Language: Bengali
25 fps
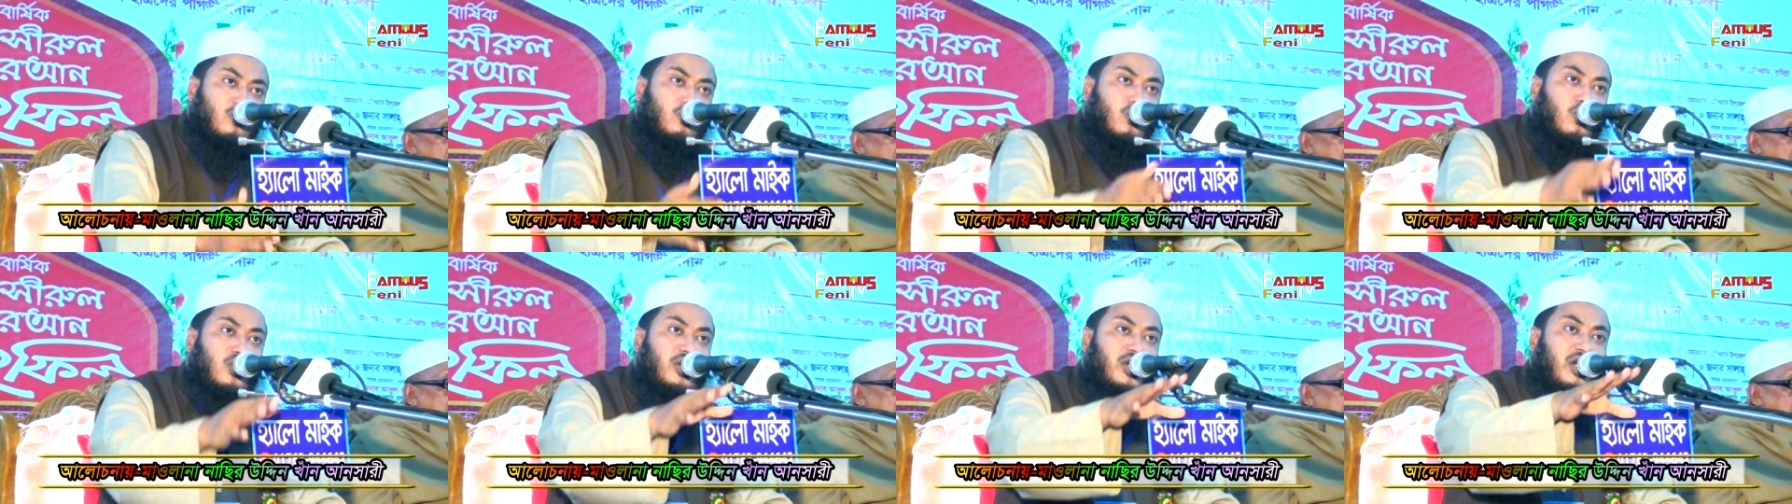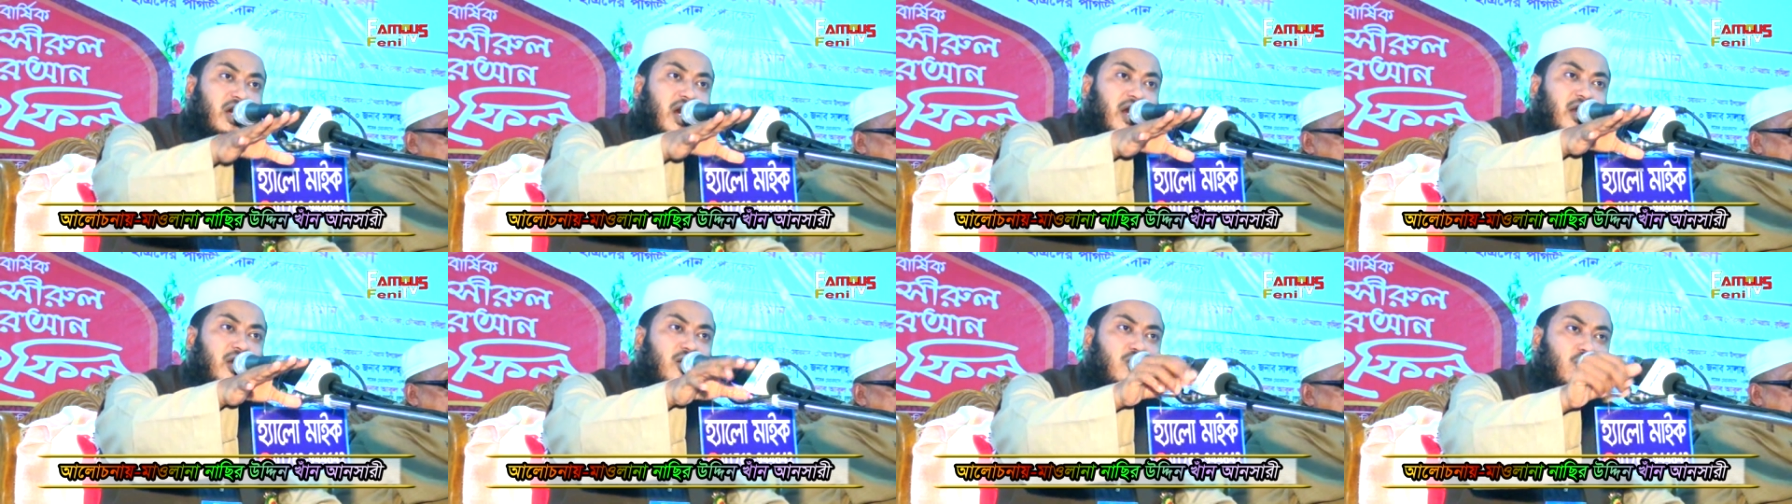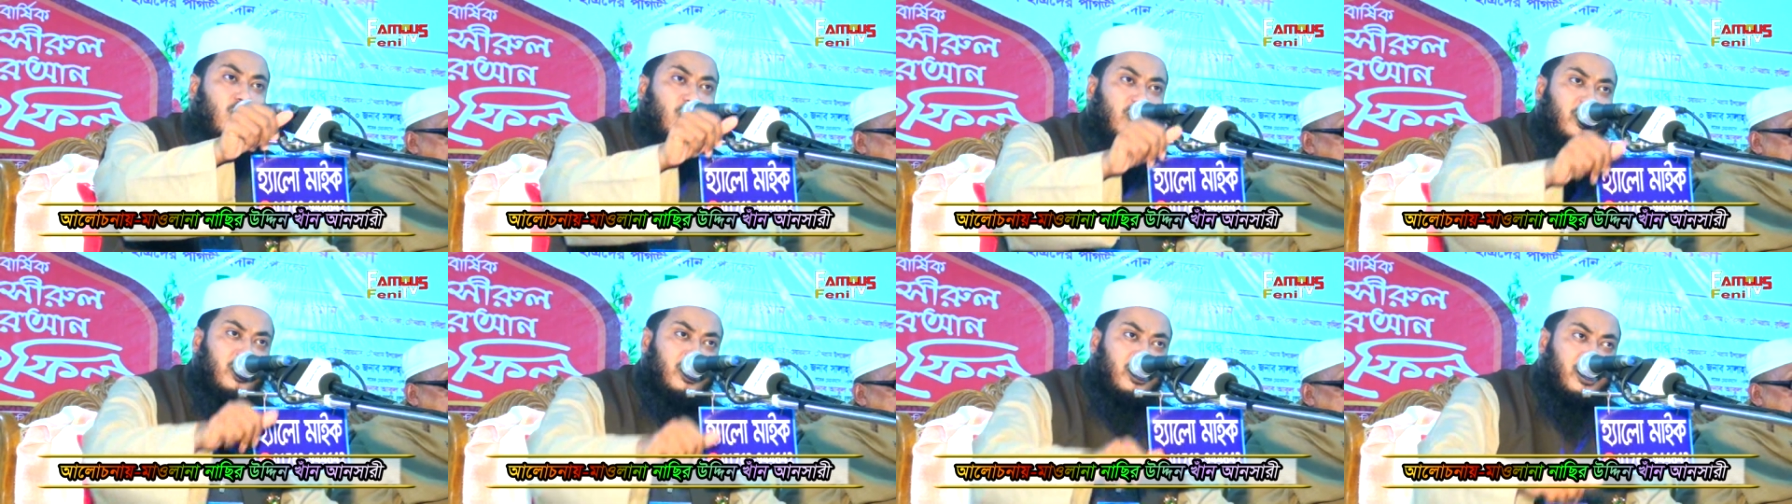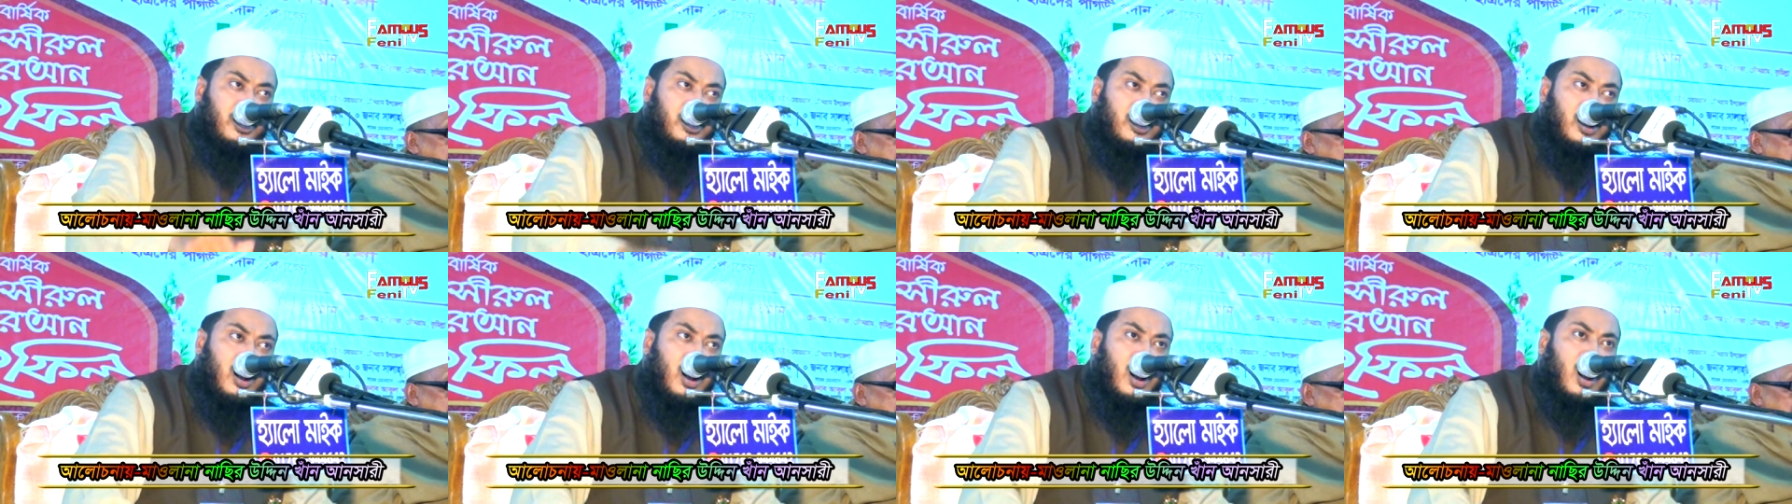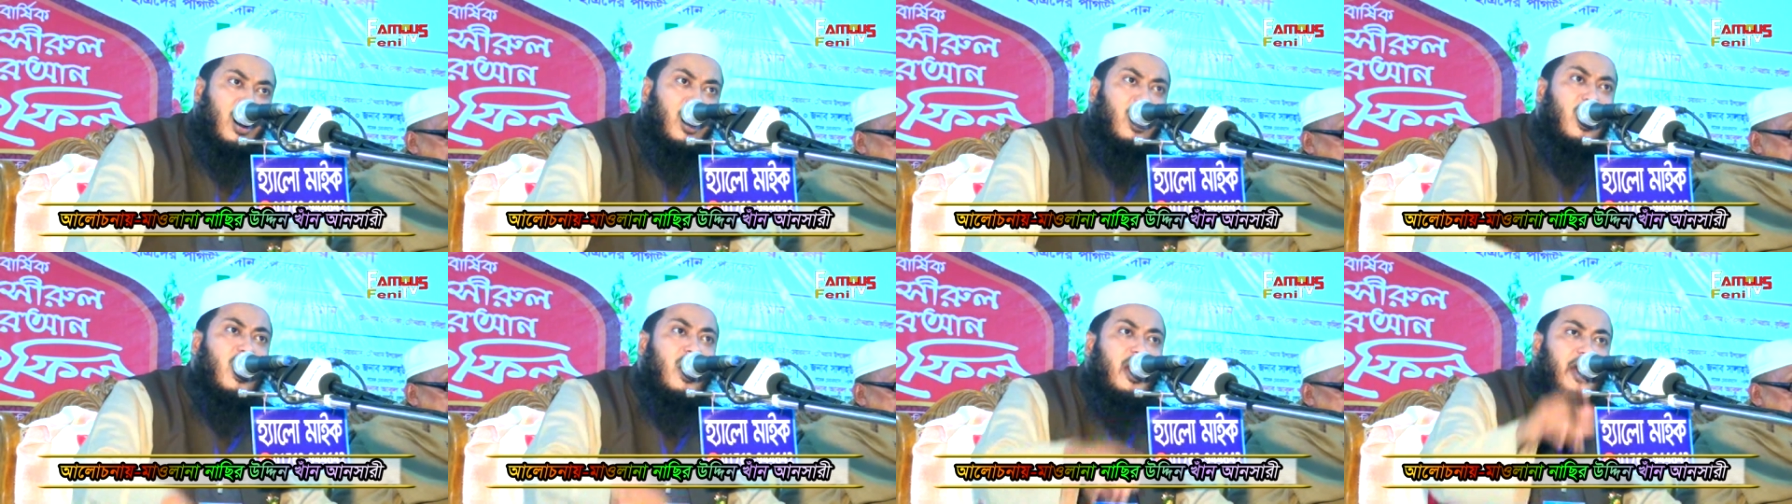তরিকায় করে কিনা
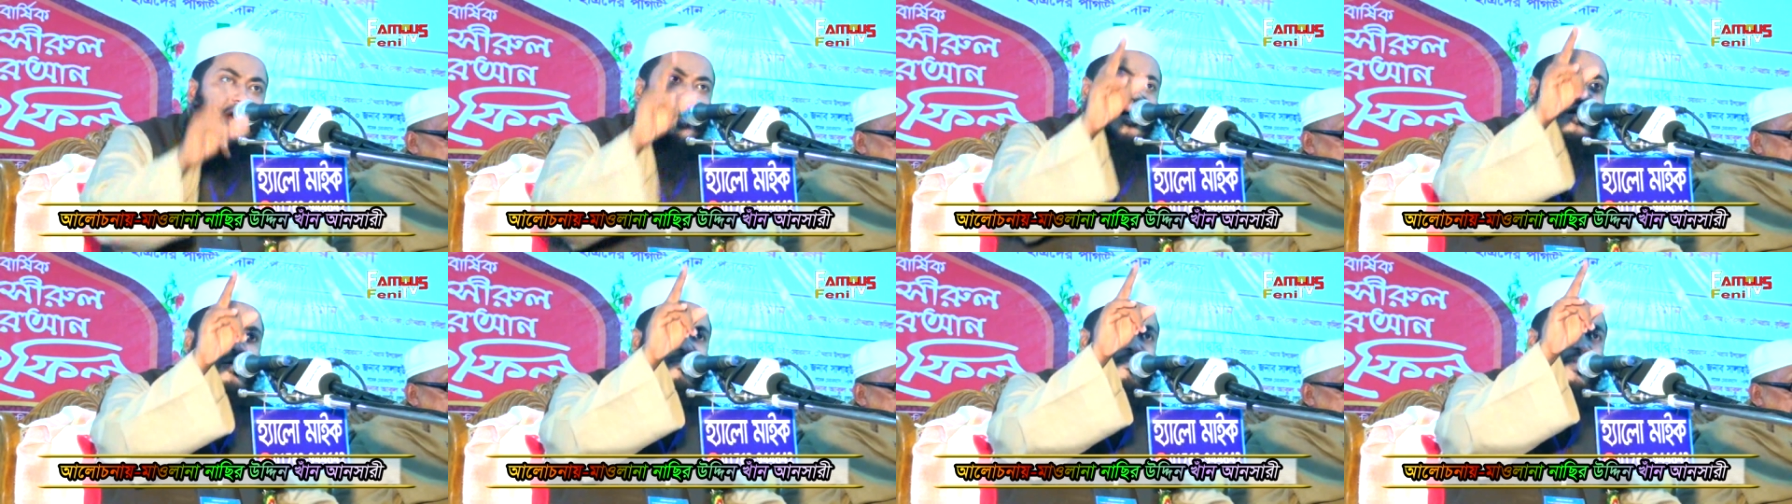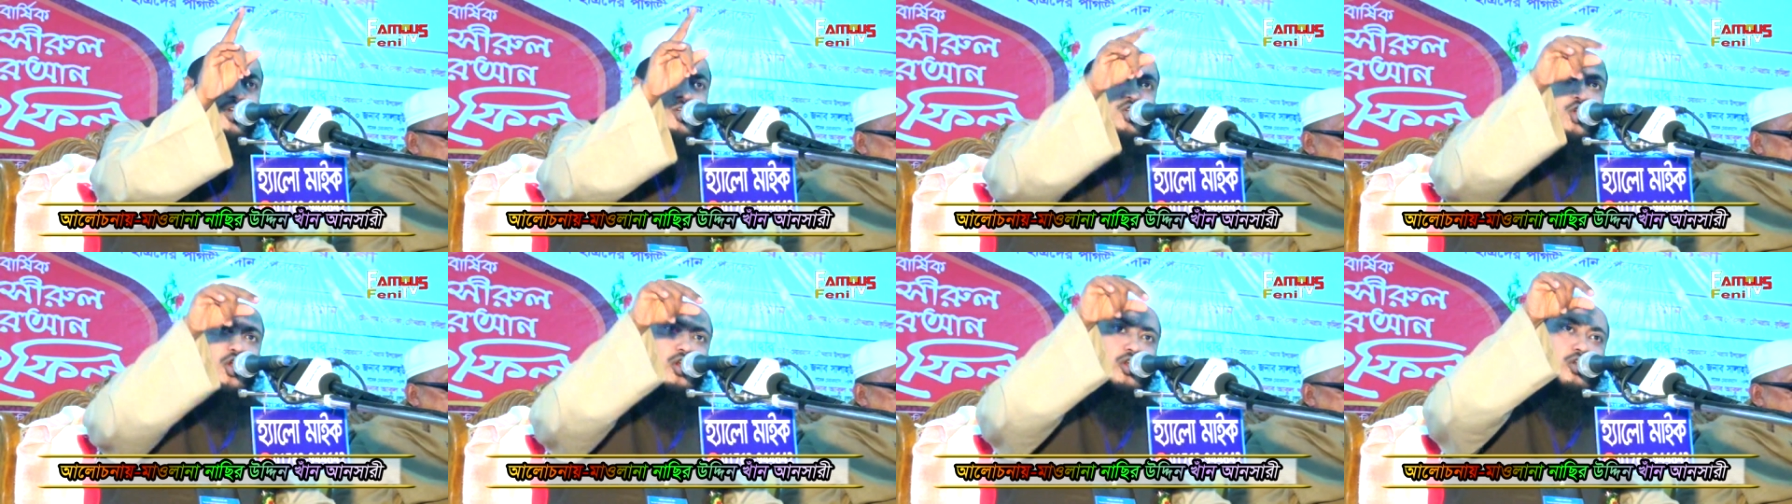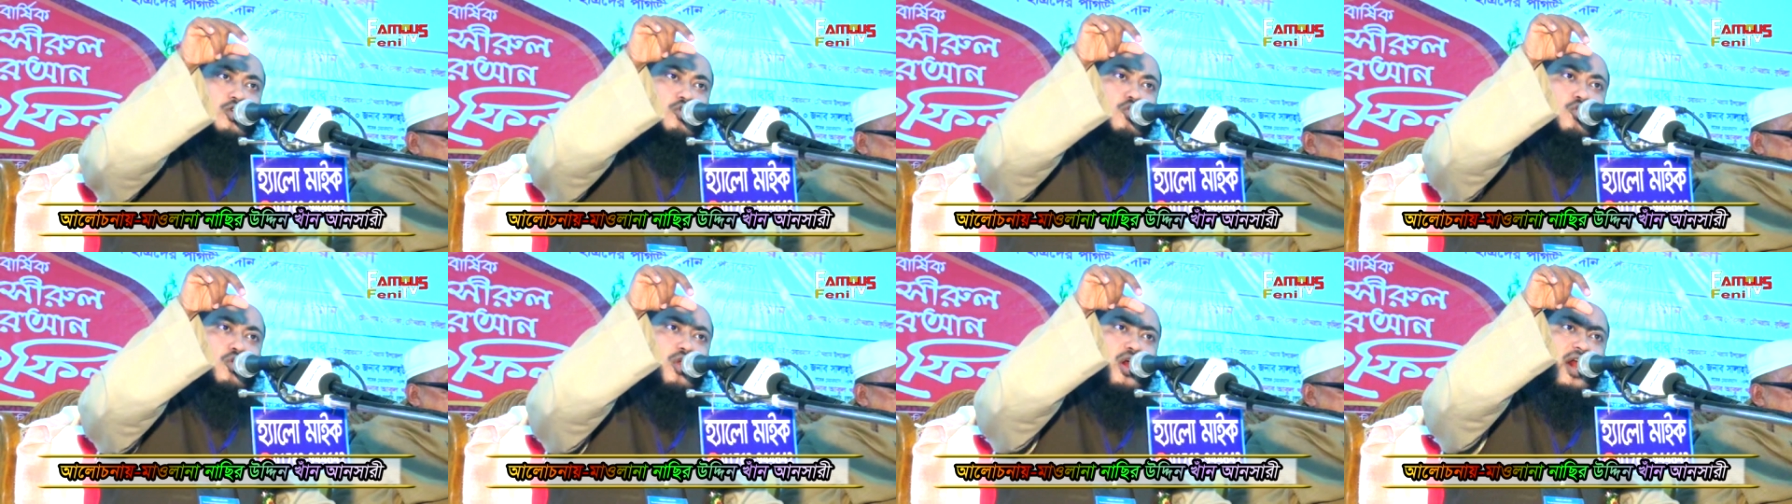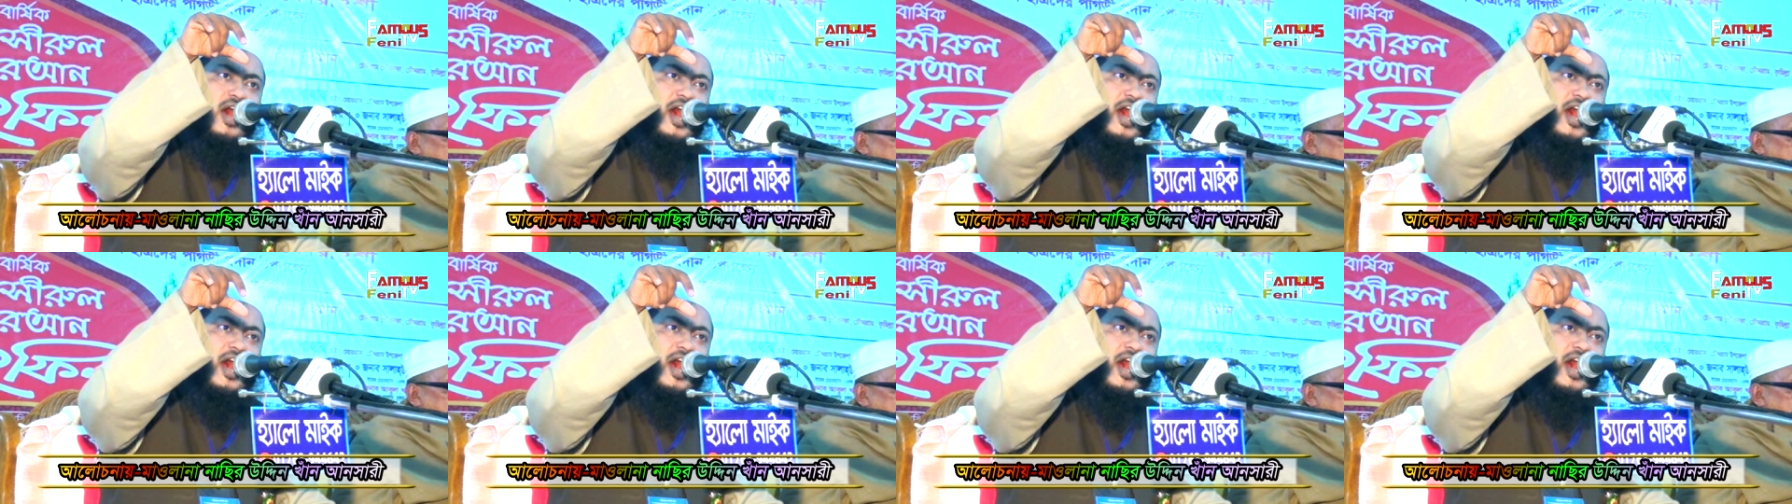এই বিষয়গুলো